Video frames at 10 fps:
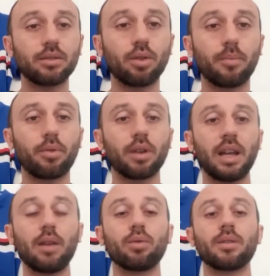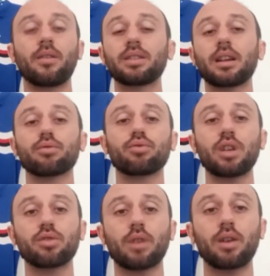dopo che l'ultima volta era
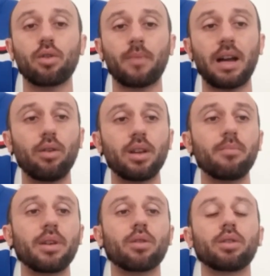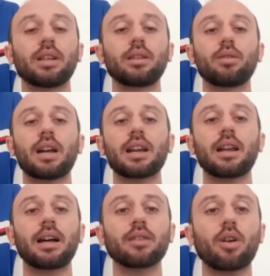successo a Roma all'Olimpico da titolare
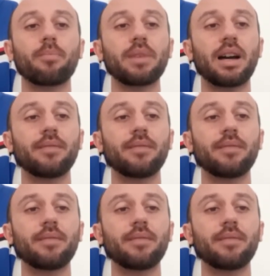la coppia